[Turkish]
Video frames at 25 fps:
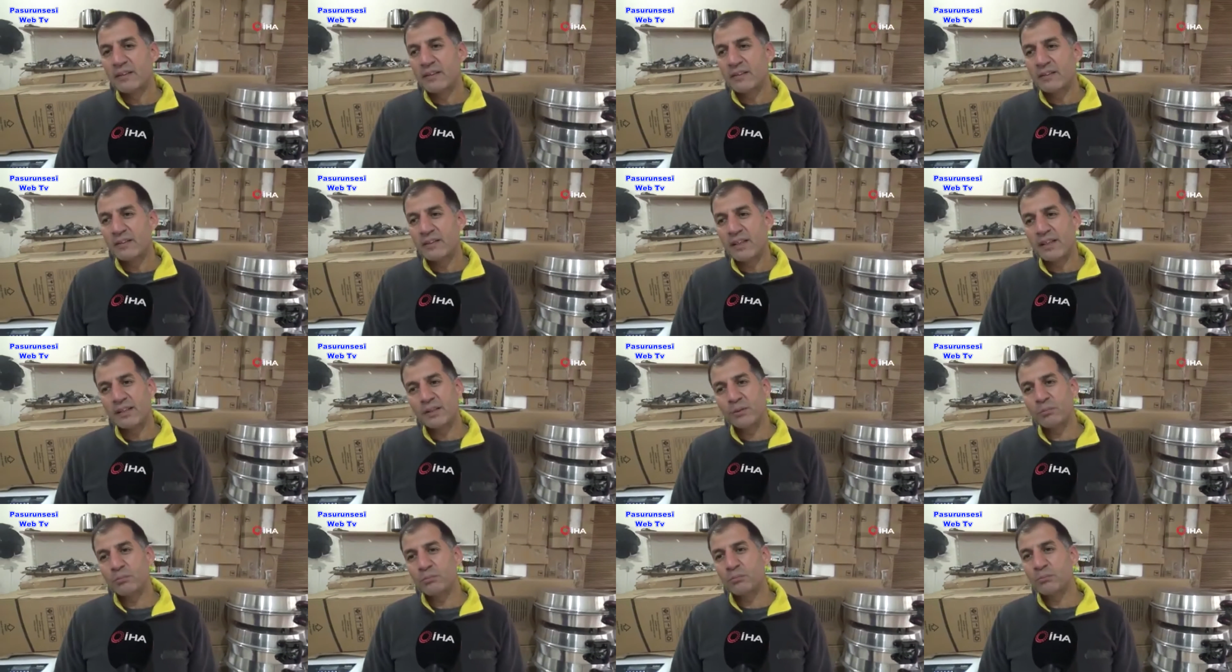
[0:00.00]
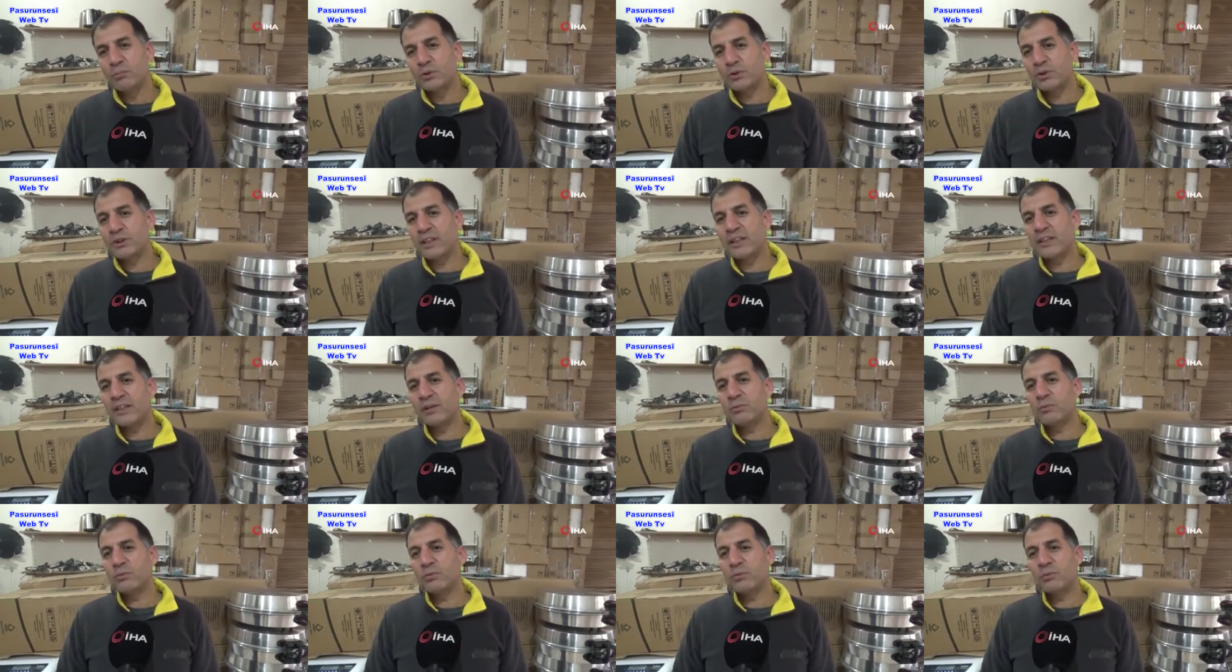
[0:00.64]
Yani bu
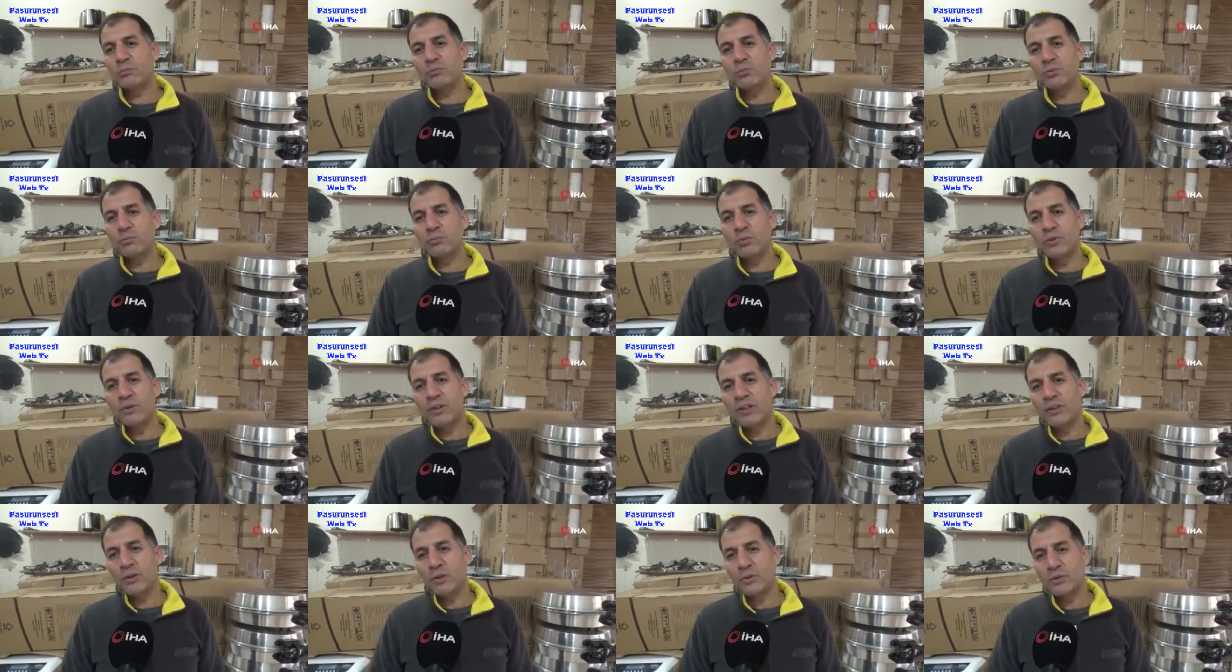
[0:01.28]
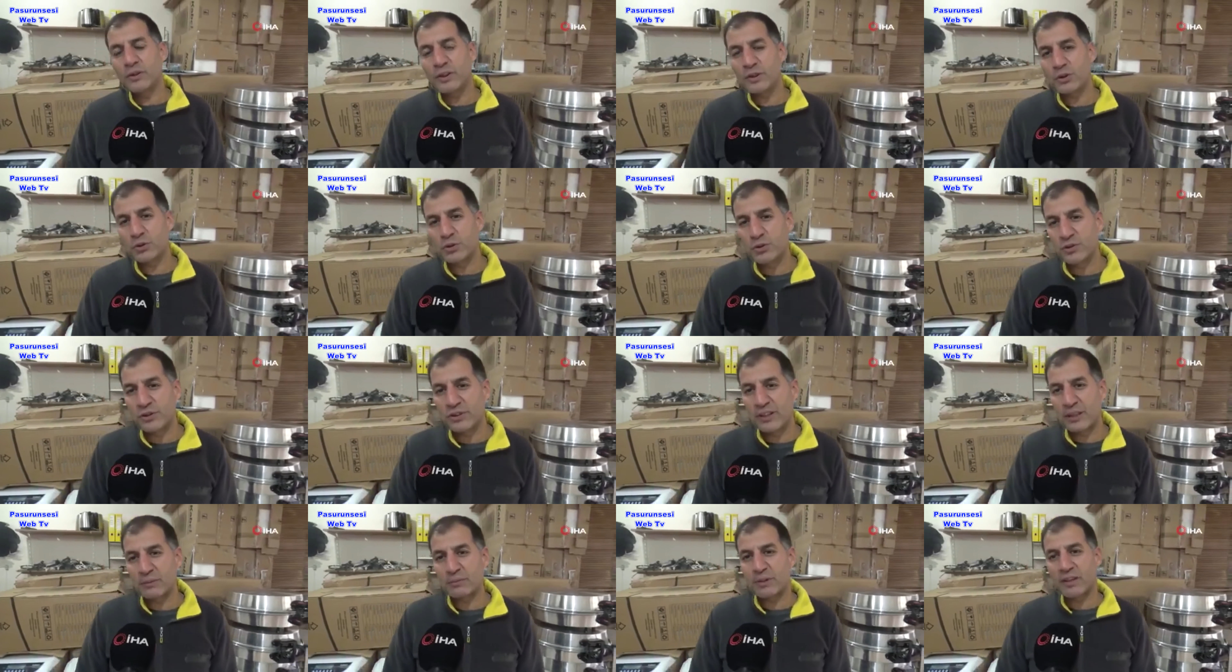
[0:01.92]
şekil bu, bu, bunlarla
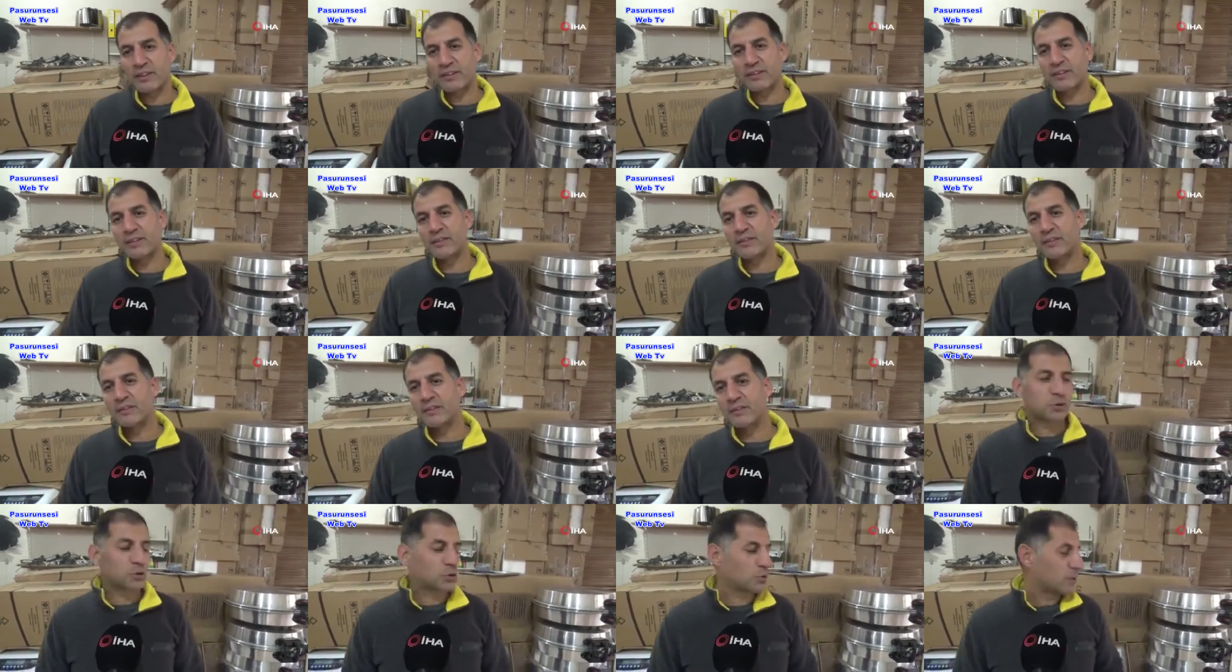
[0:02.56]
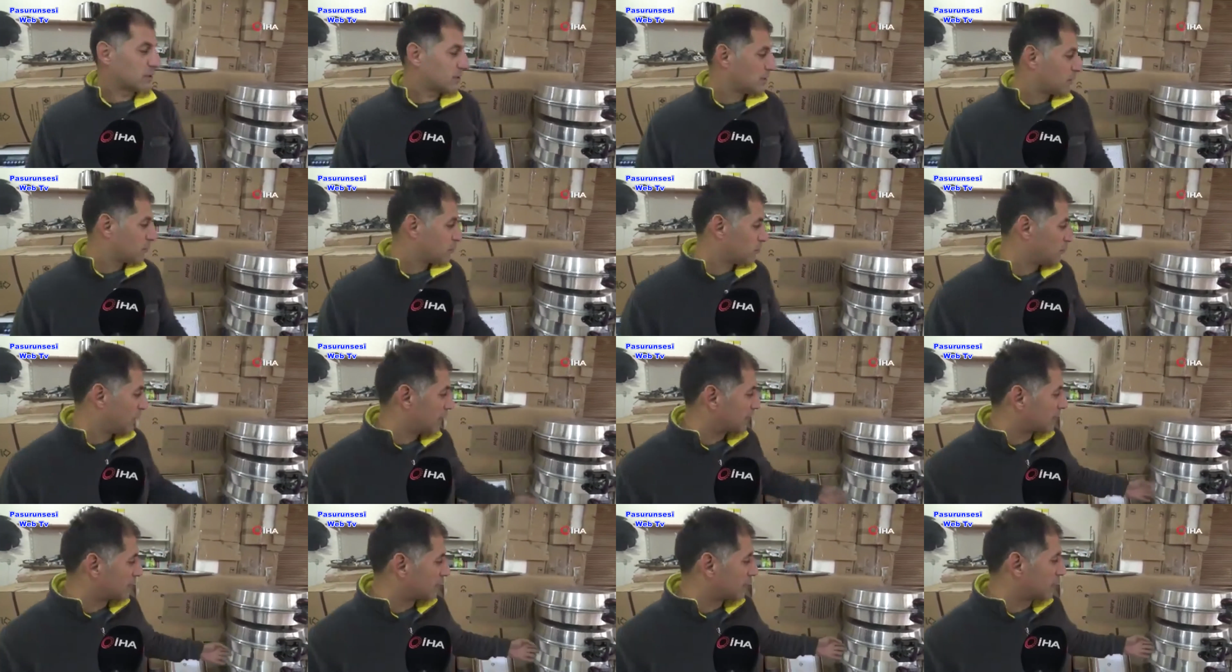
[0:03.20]
uğraşıyoruz Diyarbakır'da. Şu anda bu
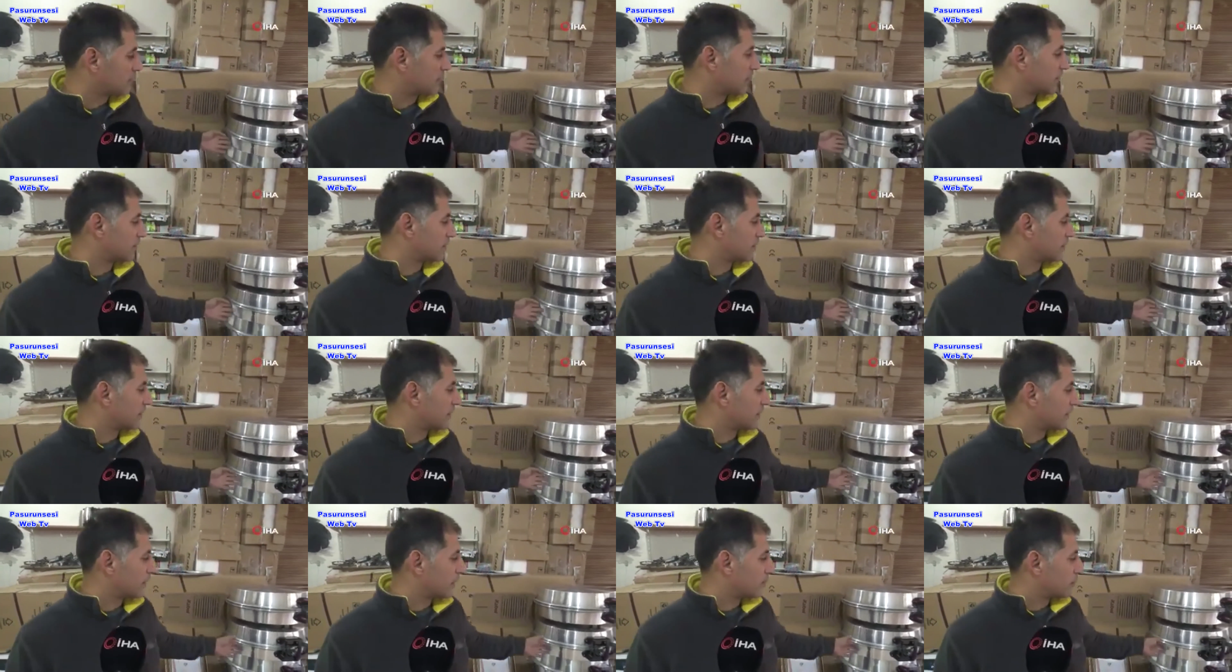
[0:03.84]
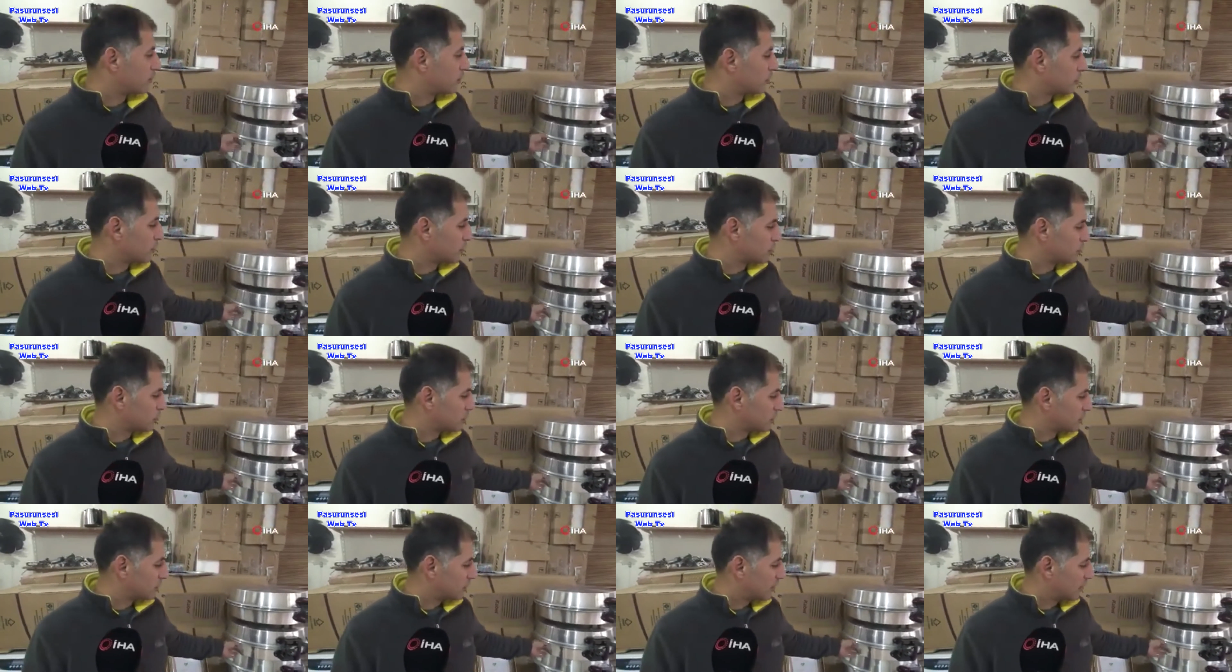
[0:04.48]
elektrik tandırları
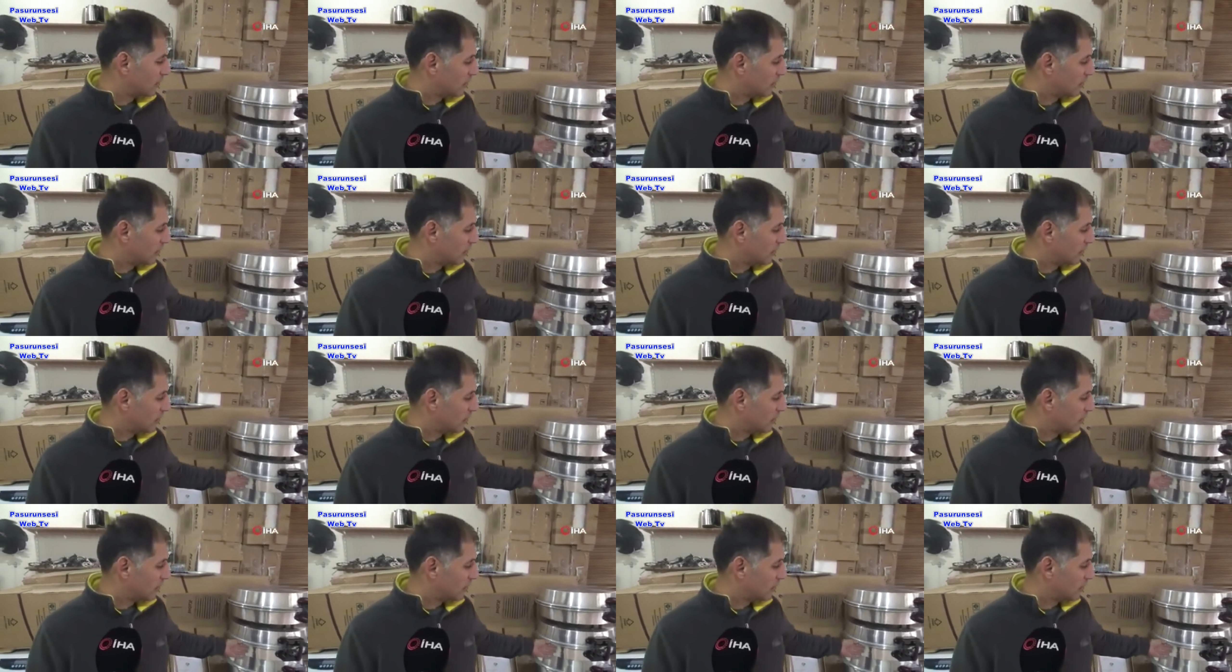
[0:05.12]
yapıyoruz.